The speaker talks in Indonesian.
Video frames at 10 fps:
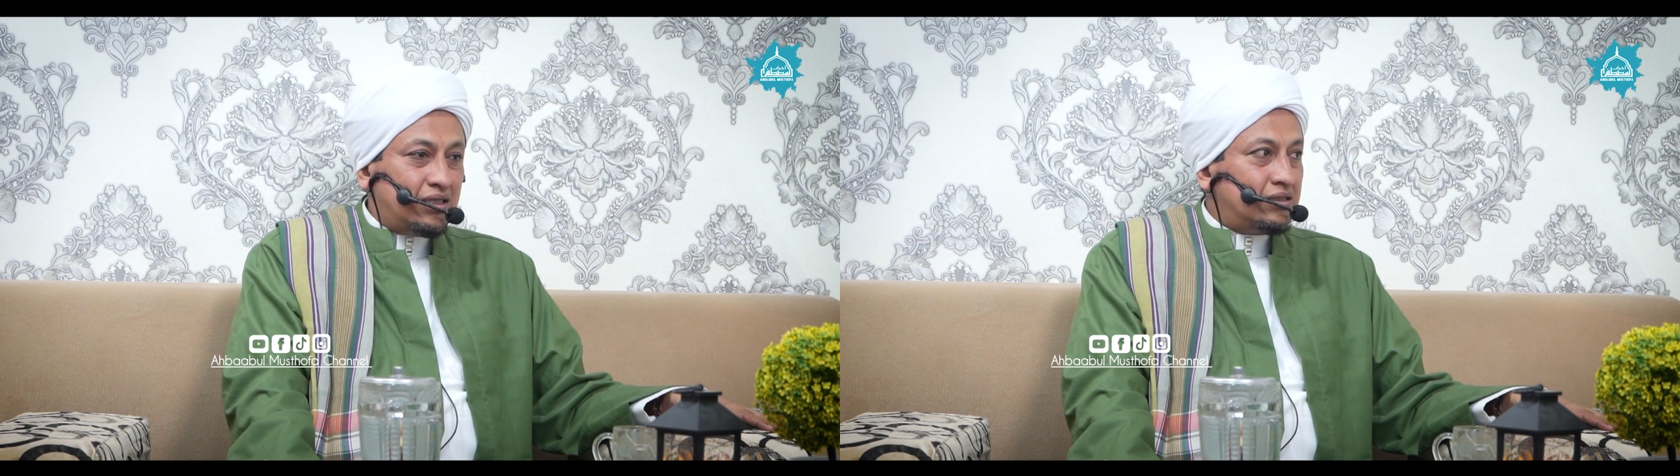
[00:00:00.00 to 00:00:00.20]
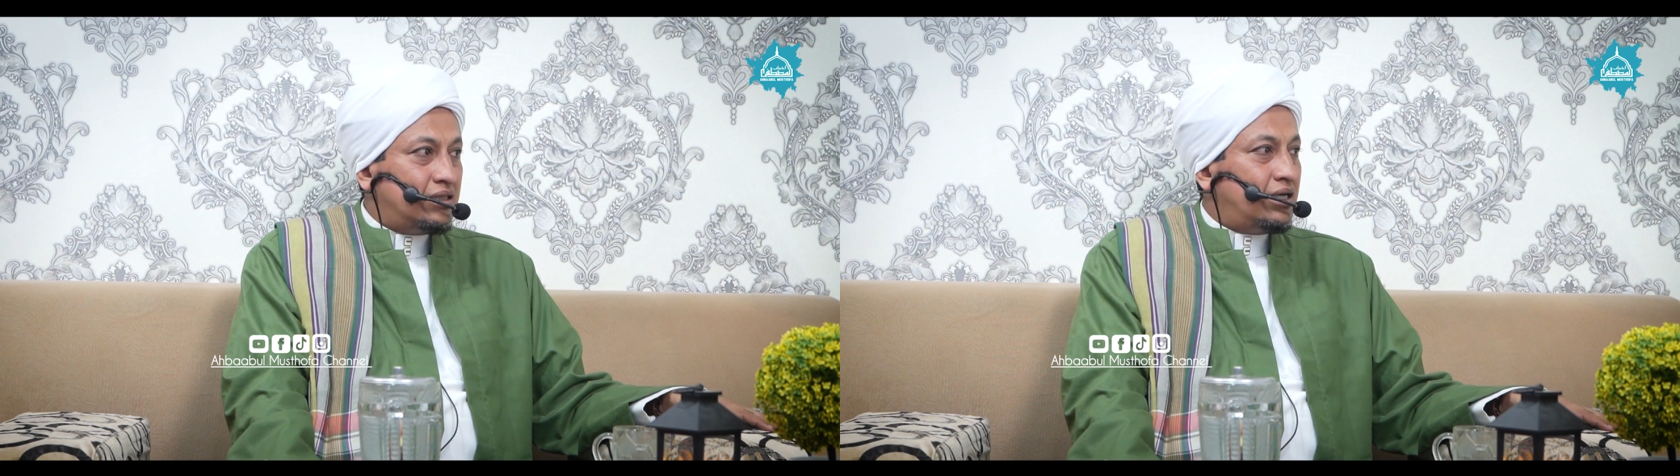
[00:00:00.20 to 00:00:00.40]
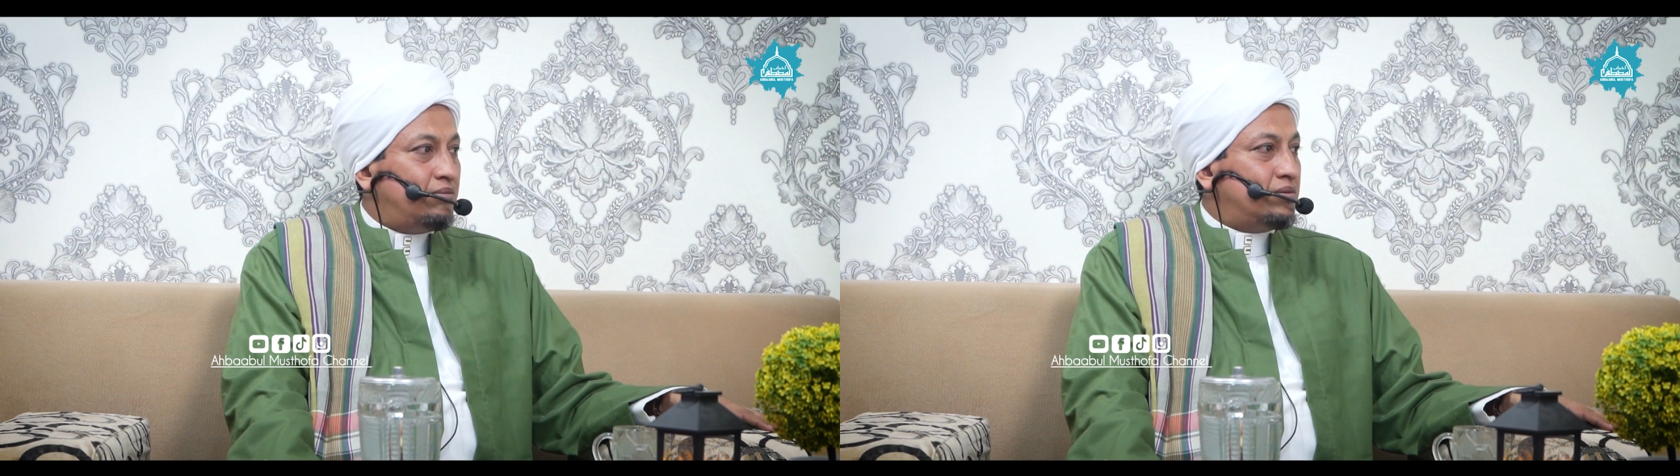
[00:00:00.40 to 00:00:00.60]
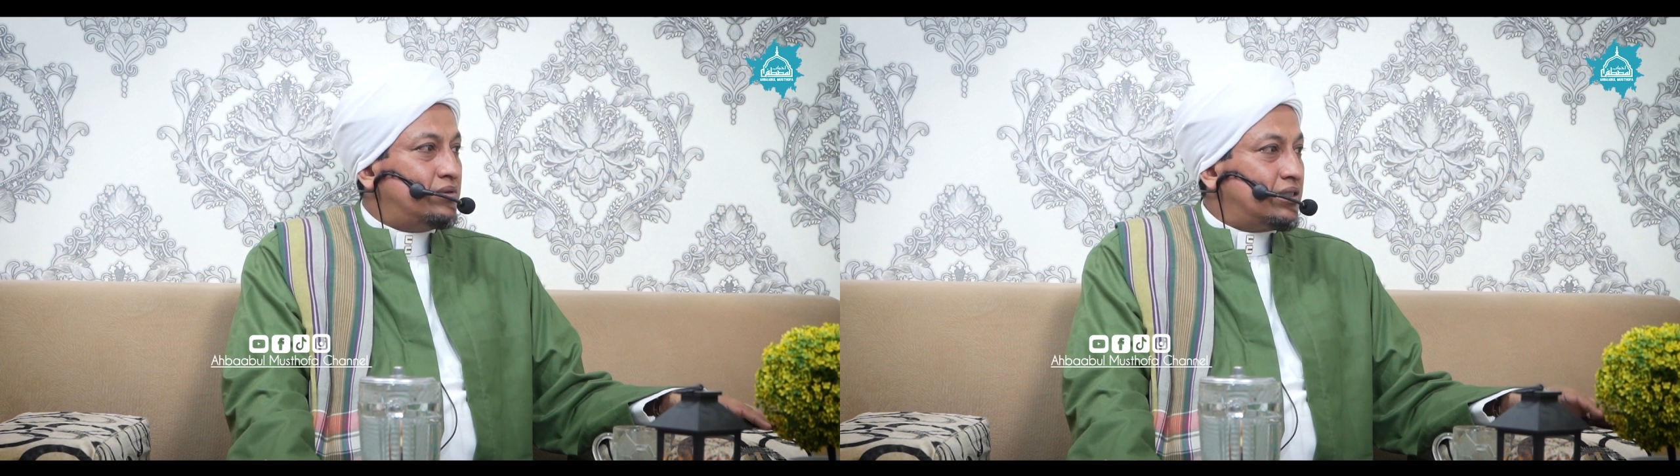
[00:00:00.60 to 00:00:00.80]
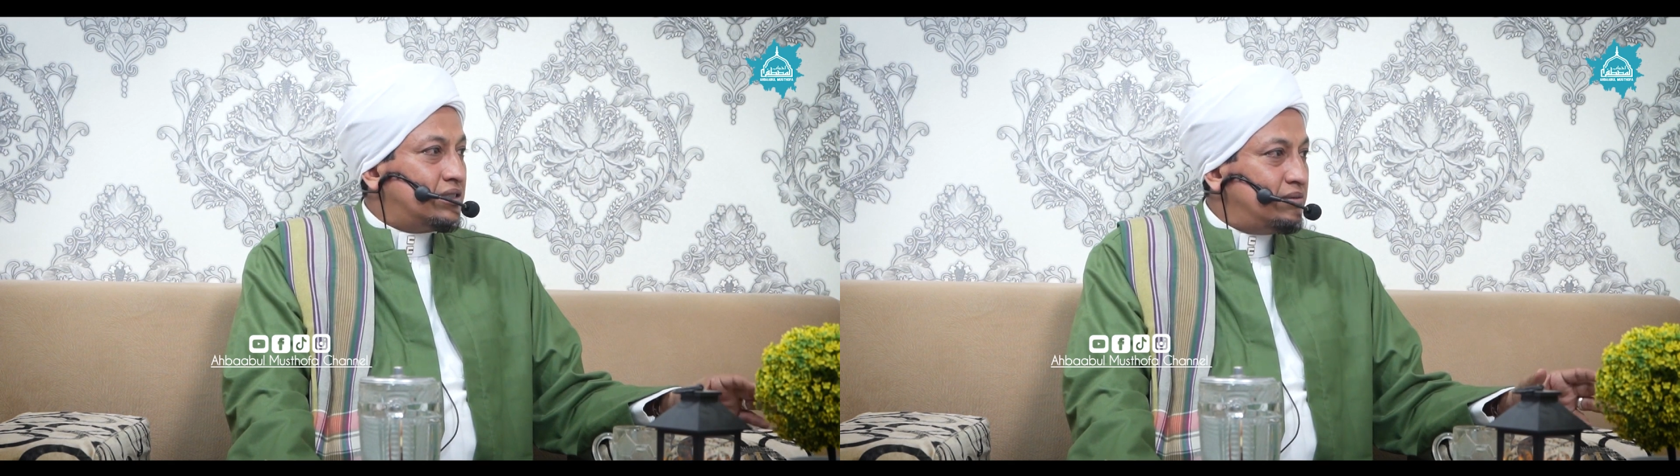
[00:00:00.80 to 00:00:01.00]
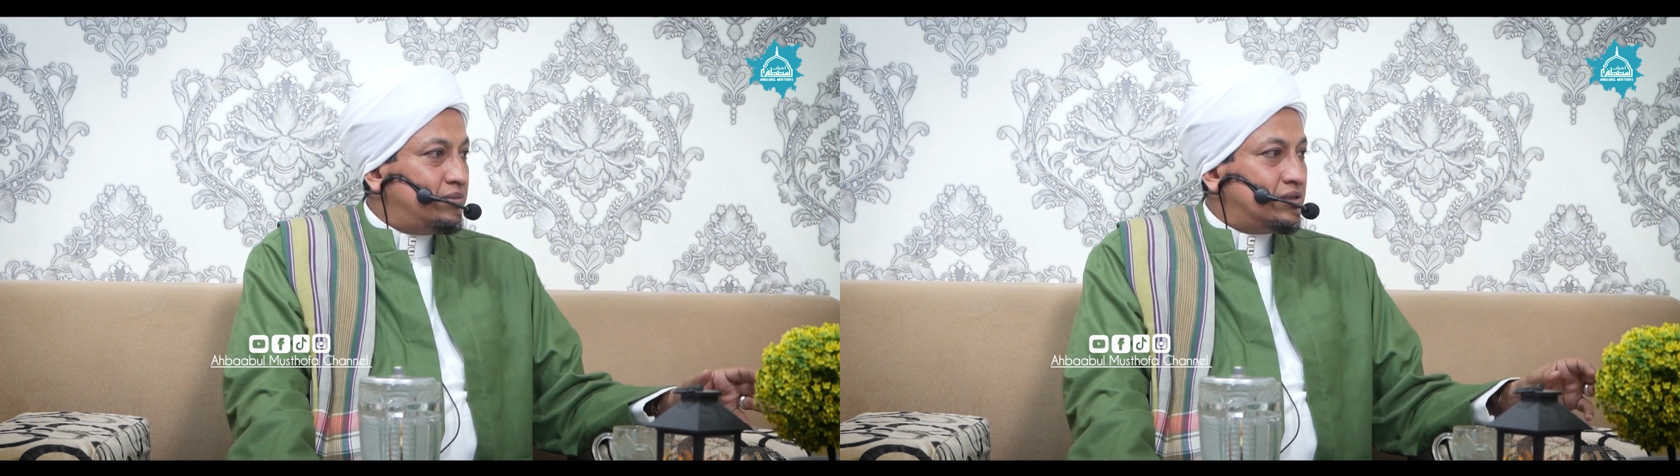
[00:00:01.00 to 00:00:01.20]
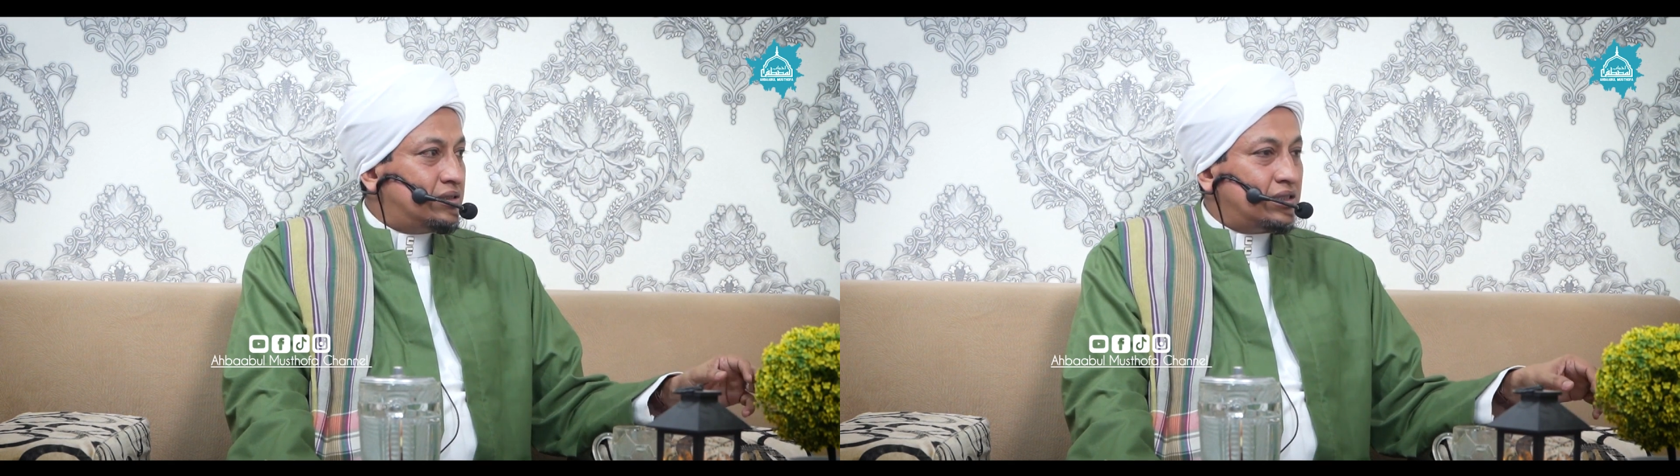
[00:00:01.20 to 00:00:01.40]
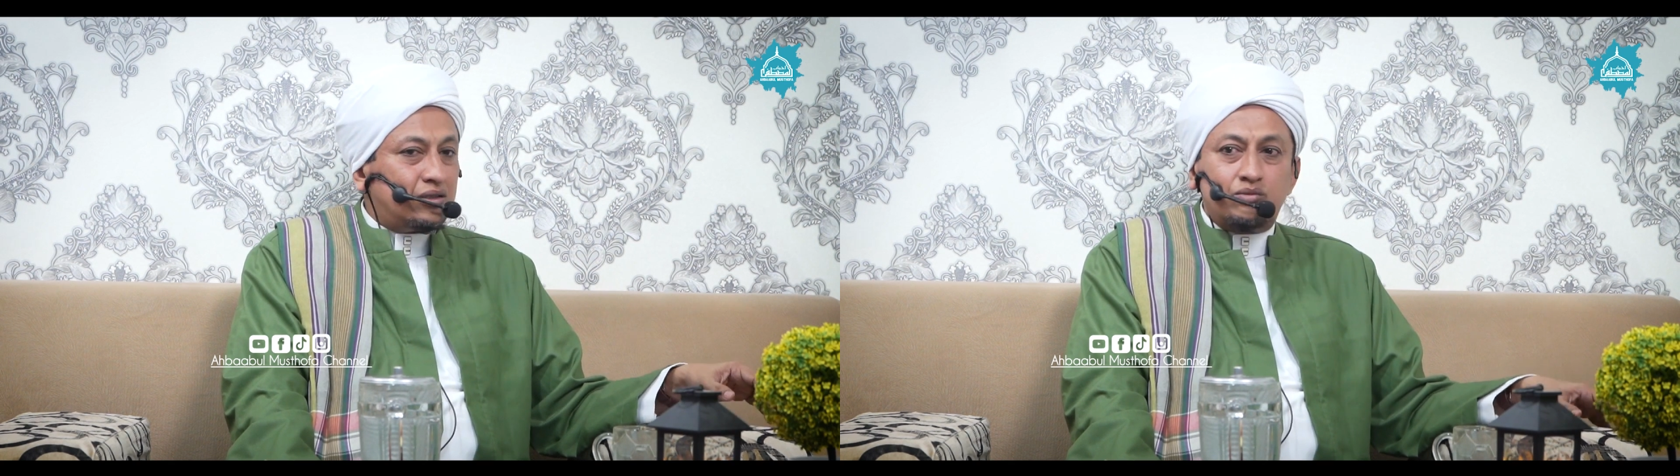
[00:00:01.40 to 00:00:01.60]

ada Habib Nagib bin Syekh